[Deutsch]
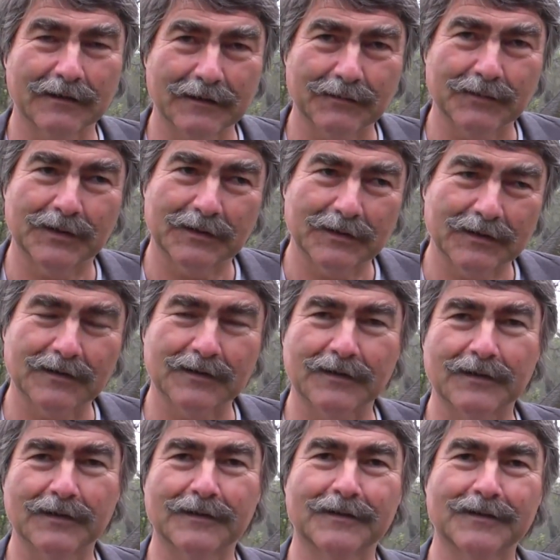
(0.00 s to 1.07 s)
Daher bitte ich
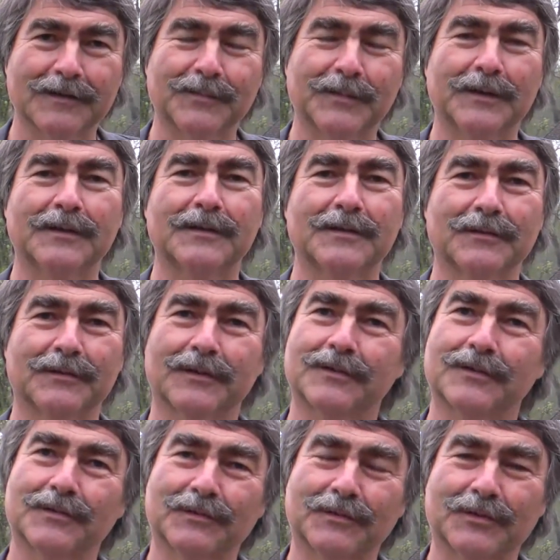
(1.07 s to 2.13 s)
Sie, äh, diese Petition
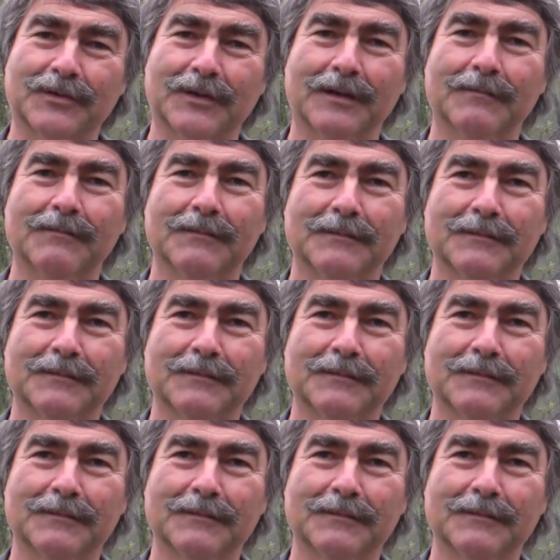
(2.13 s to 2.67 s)
auch zu unterschreiben.